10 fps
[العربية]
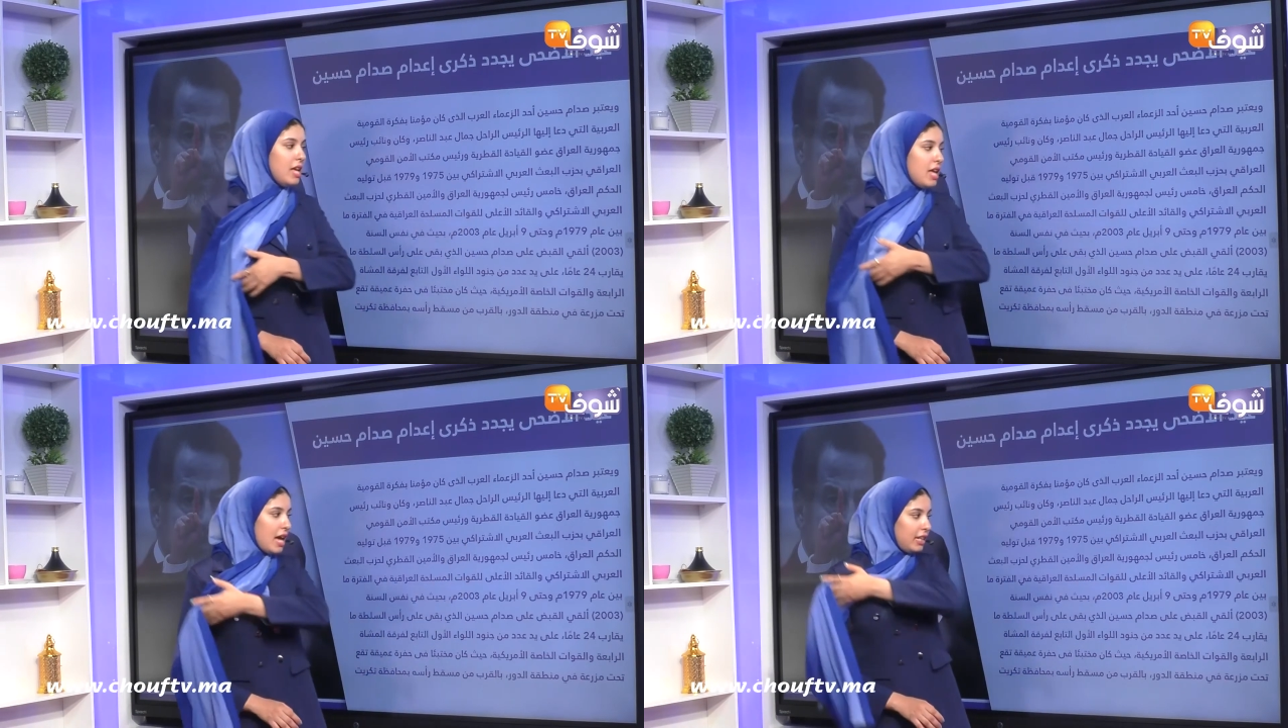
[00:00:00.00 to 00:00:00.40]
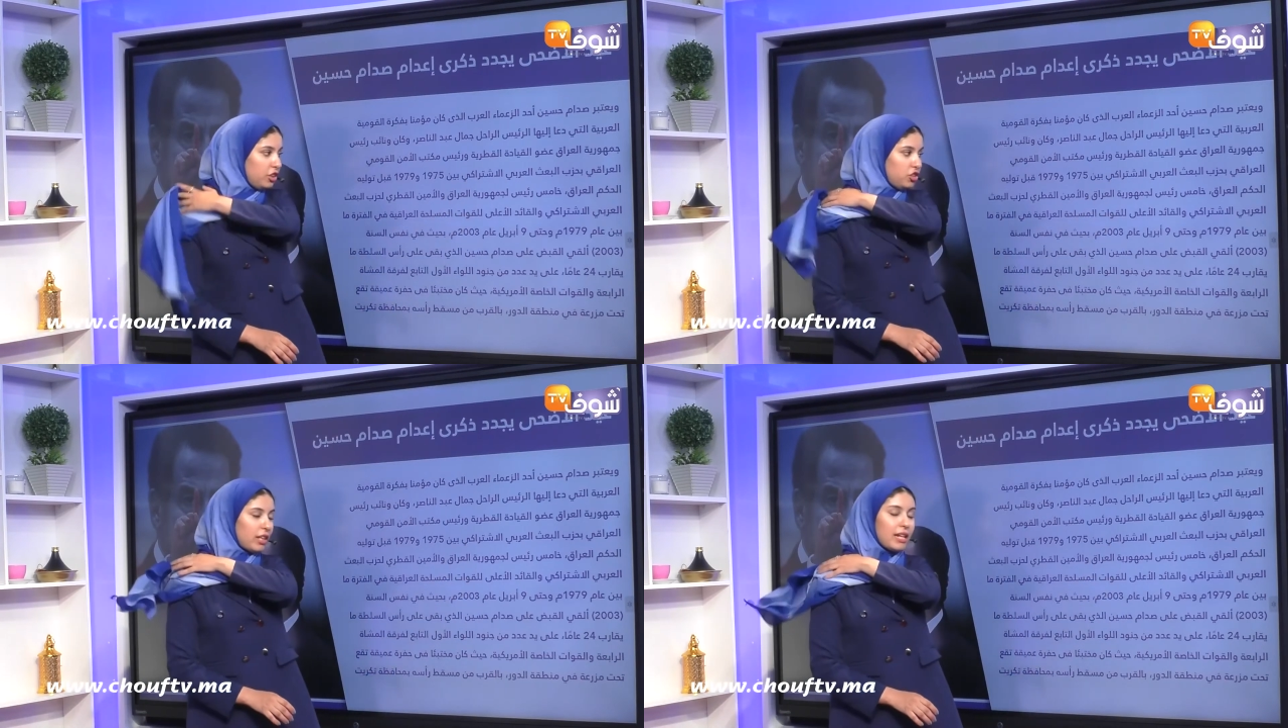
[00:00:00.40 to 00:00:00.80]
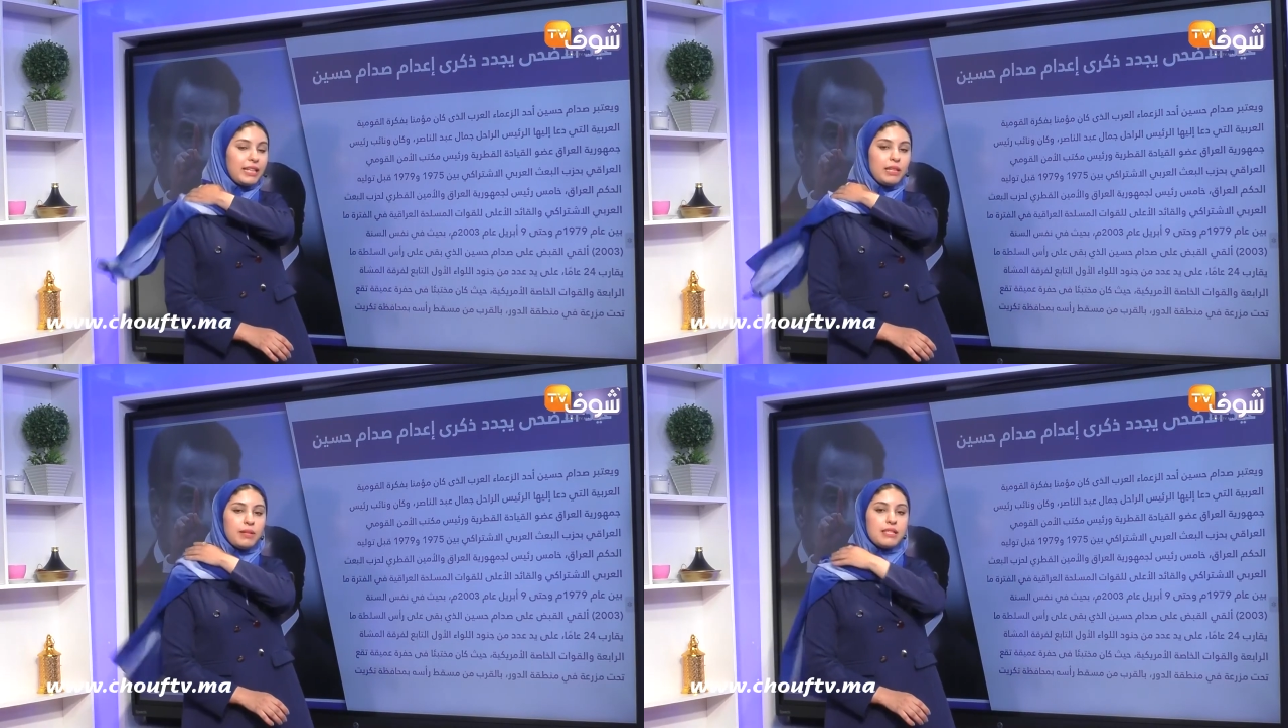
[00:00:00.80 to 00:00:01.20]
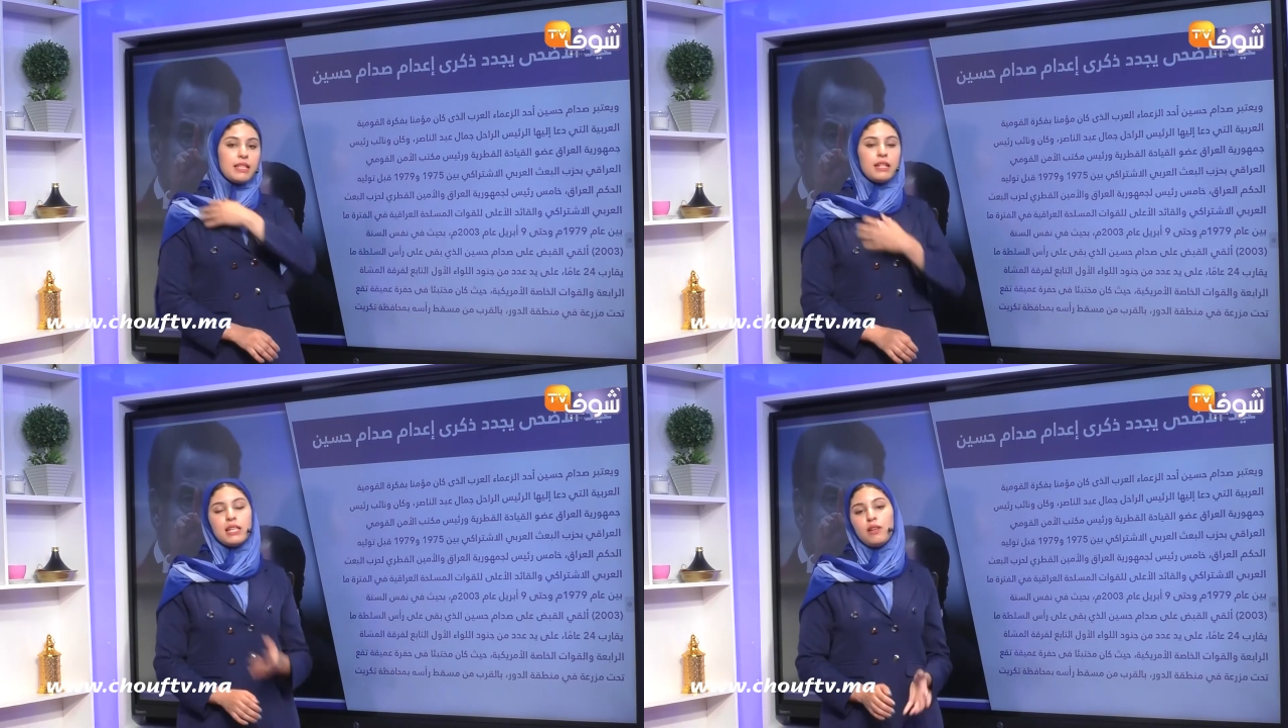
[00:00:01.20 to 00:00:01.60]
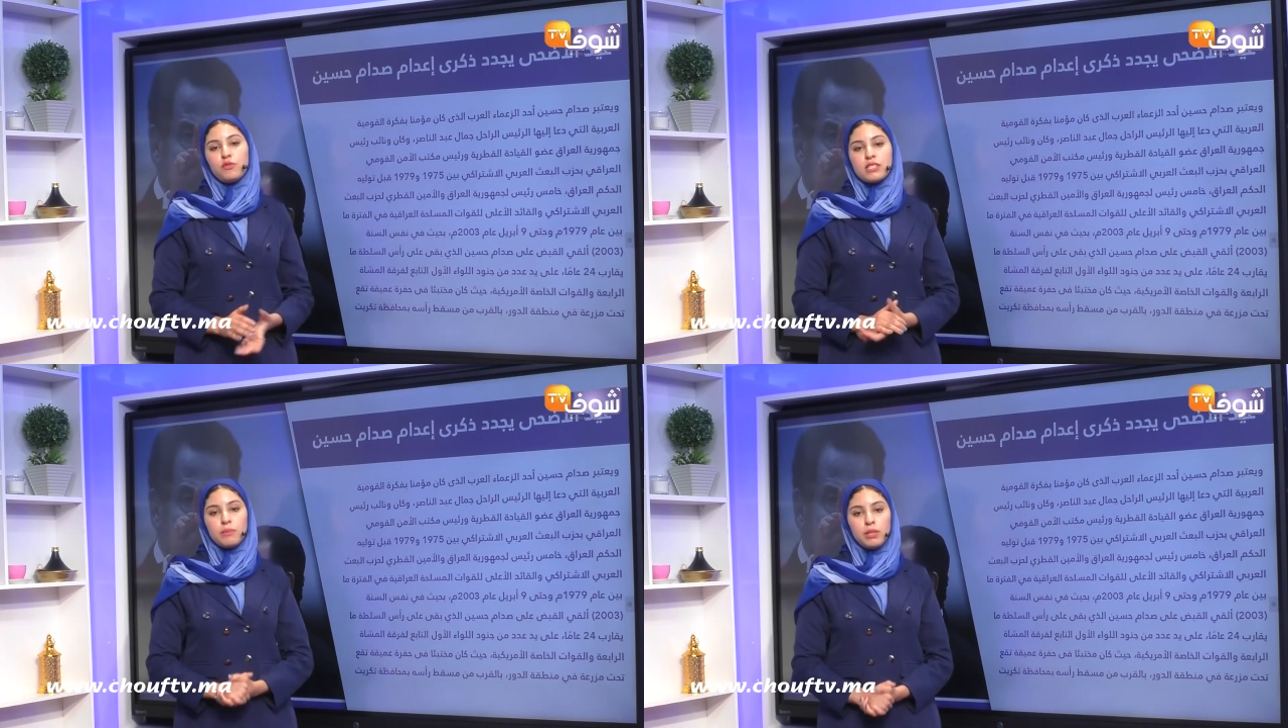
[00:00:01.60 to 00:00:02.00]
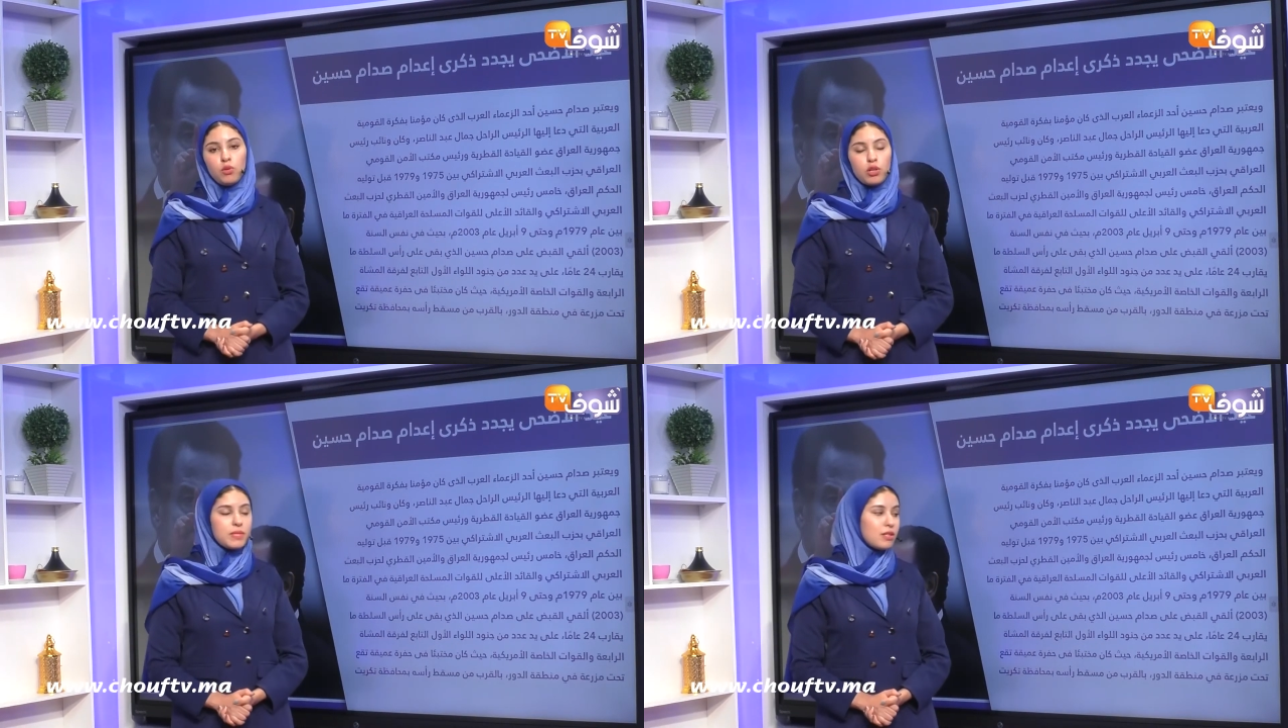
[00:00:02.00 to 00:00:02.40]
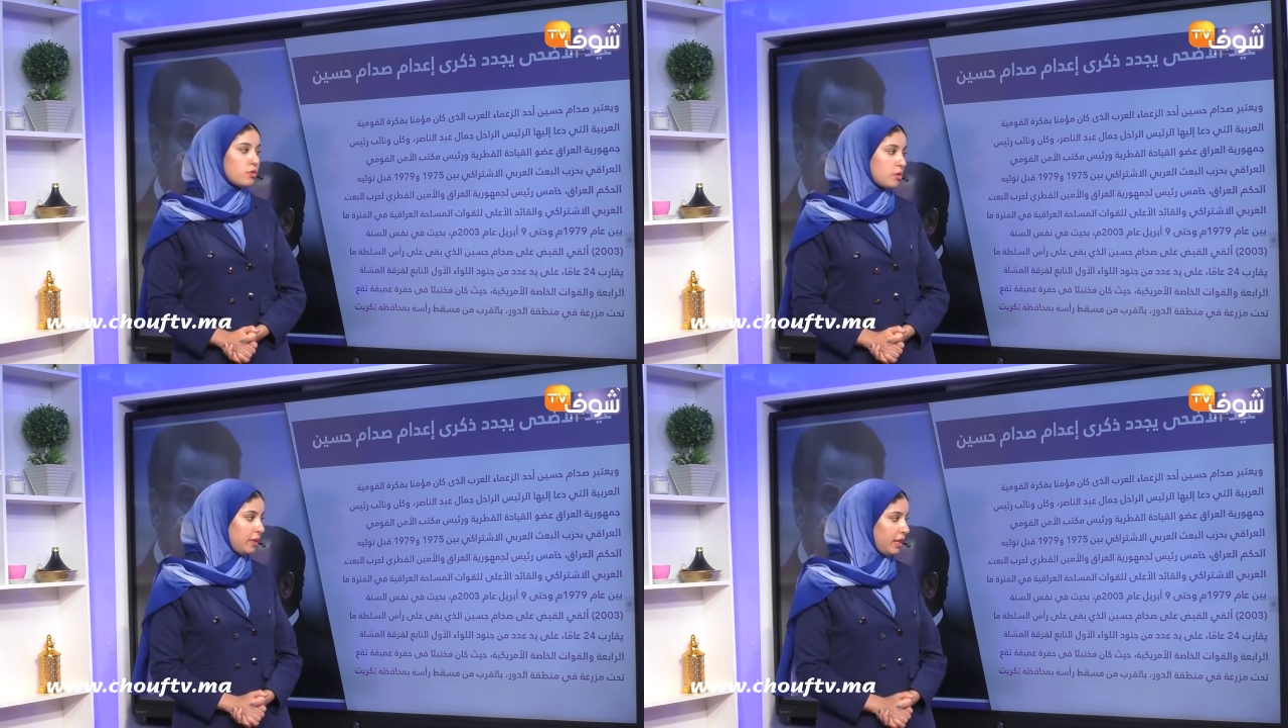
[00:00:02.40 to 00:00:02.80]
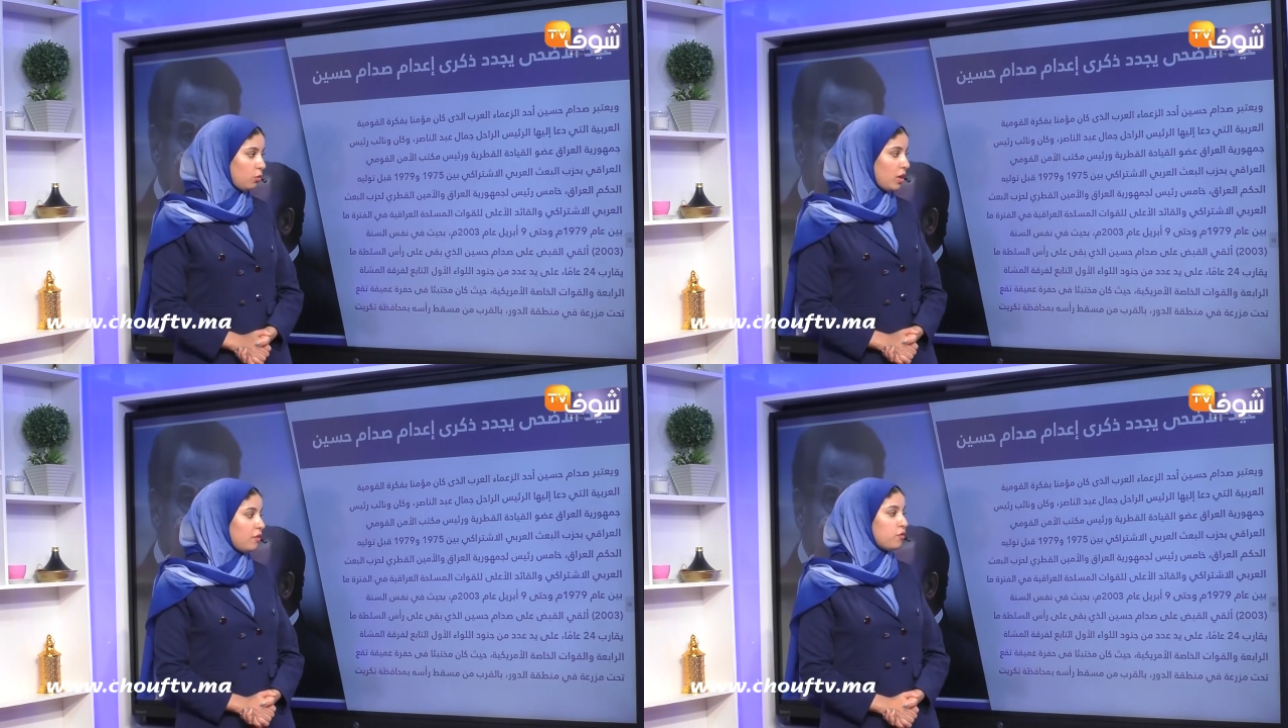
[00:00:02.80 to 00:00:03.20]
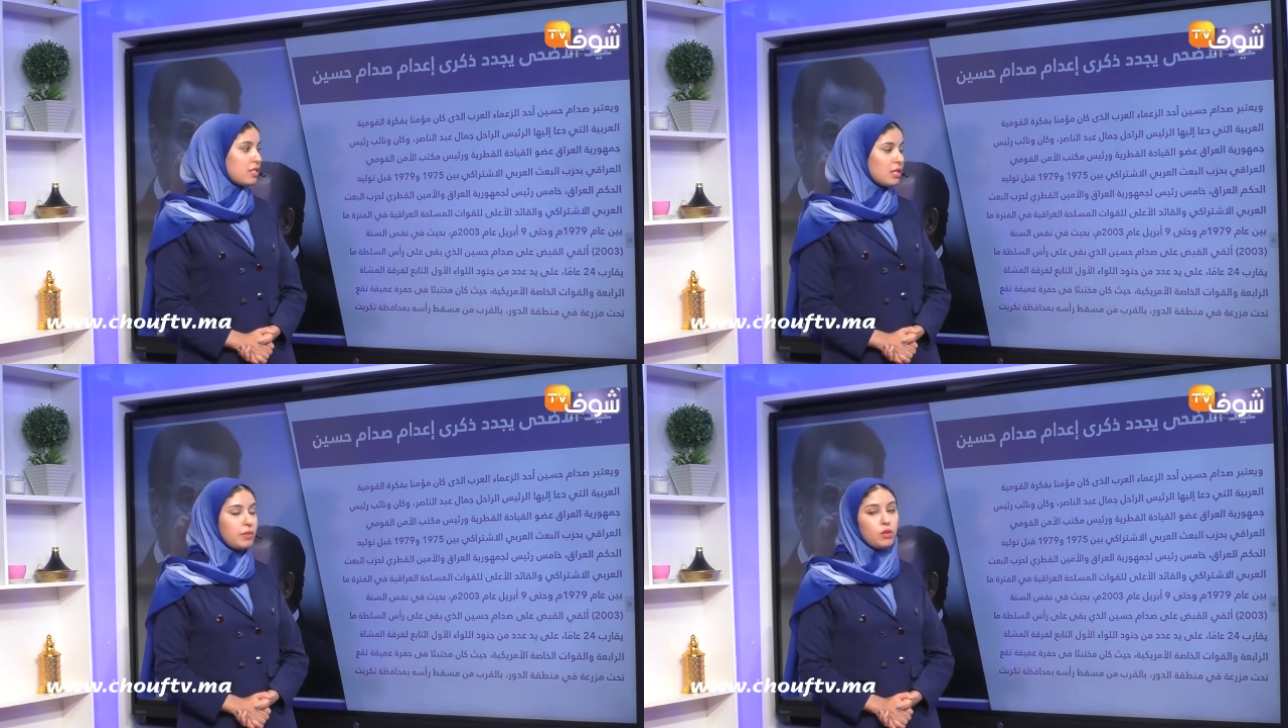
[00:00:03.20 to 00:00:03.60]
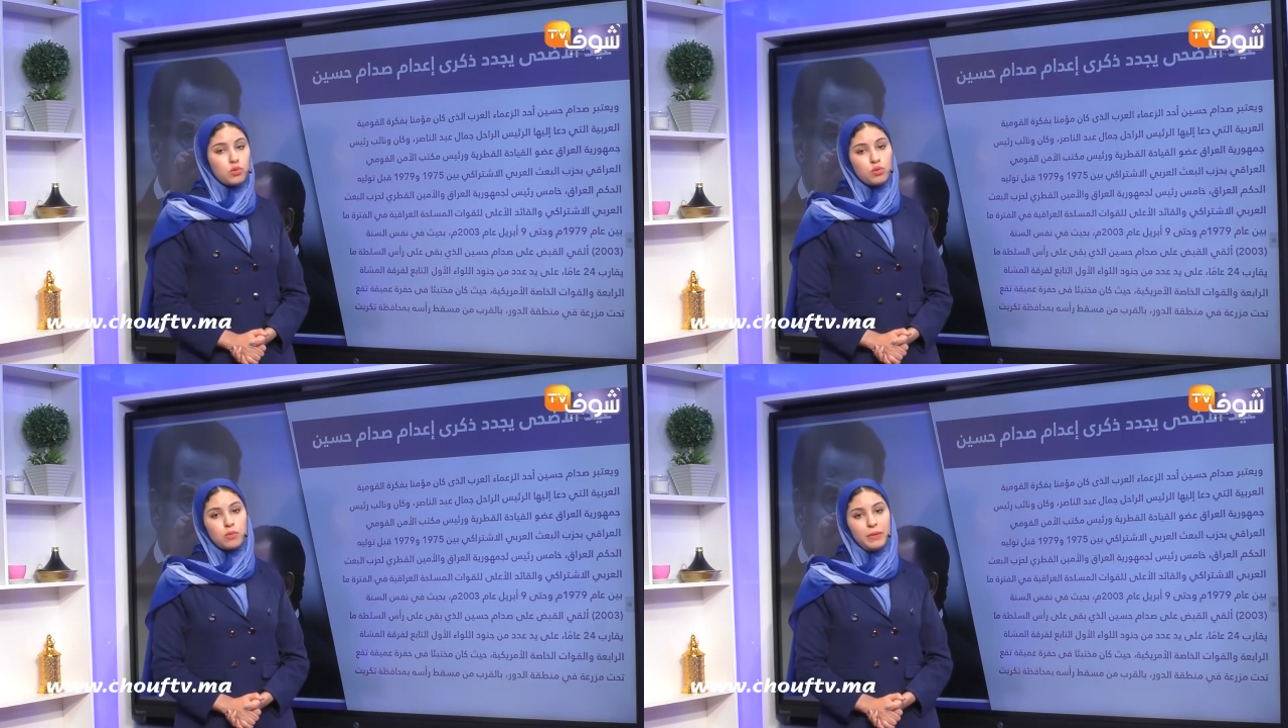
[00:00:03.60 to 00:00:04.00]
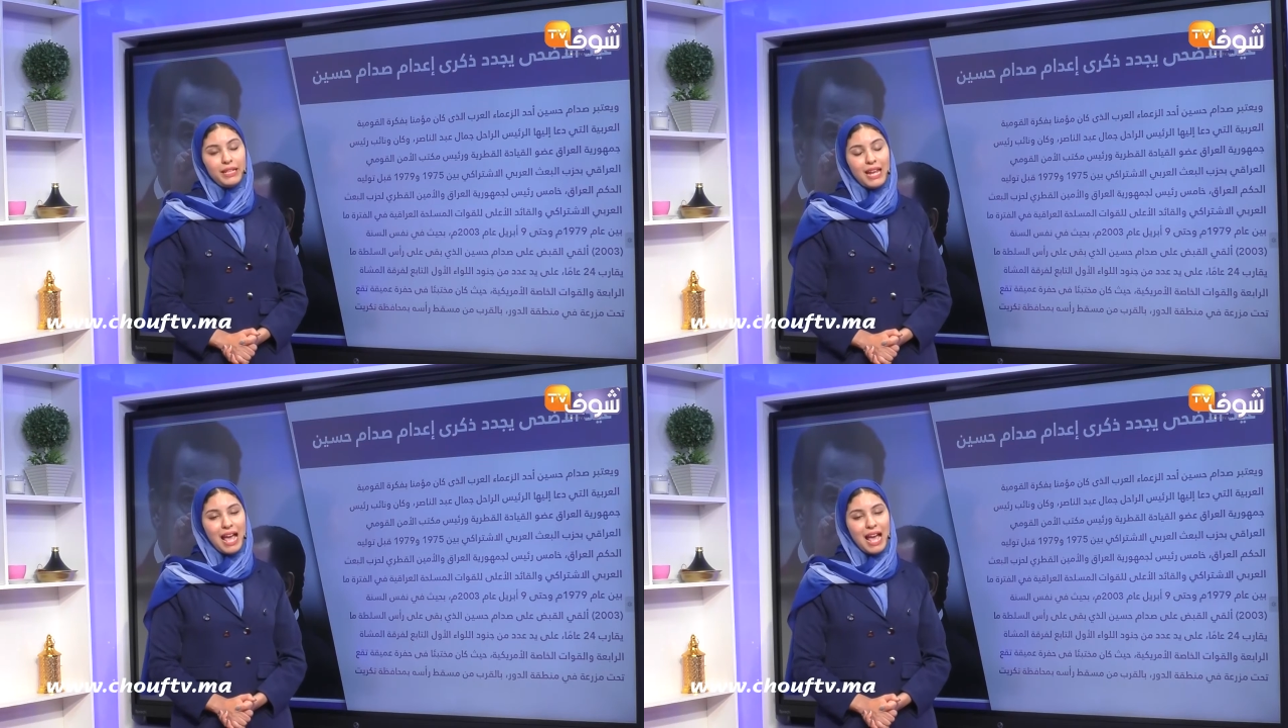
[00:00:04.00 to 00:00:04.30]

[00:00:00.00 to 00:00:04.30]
الاشتراكي بين سنة 1975 و 1979